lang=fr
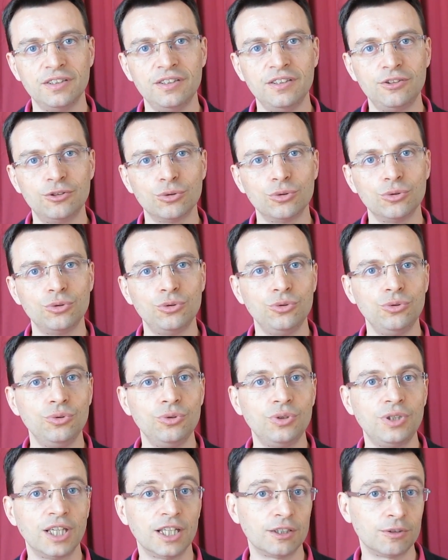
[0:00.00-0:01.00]
édito
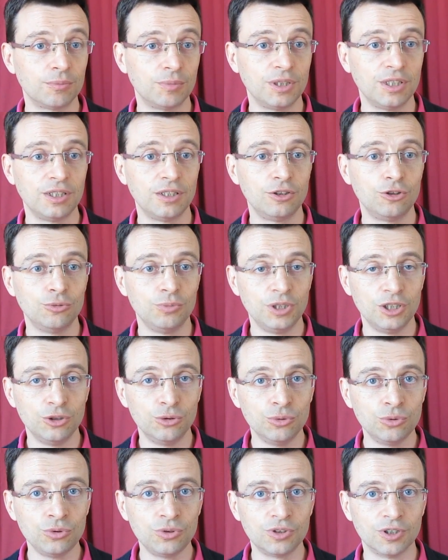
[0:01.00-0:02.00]
du 4 mai
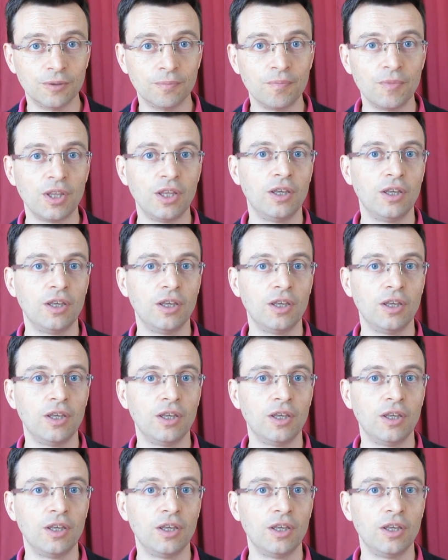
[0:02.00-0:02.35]
2012.